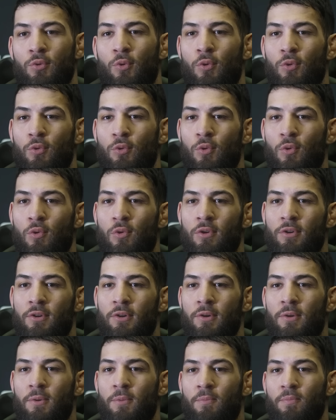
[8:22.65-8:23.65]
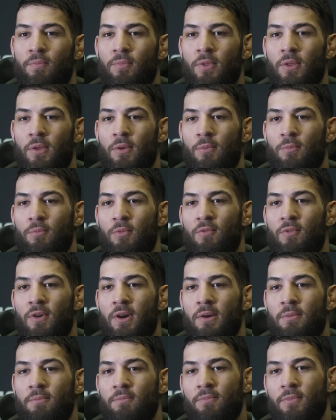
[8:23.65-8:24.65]
trop tôt pour
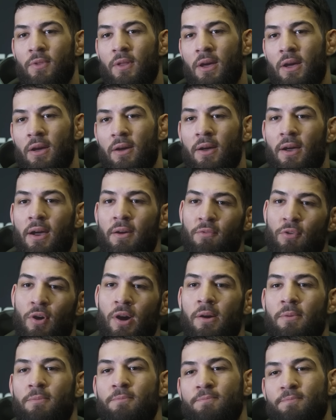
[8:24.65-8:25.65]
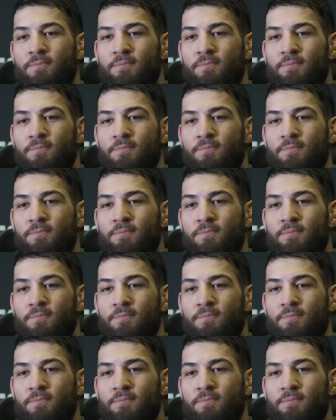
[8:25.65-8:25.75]
voir à voir.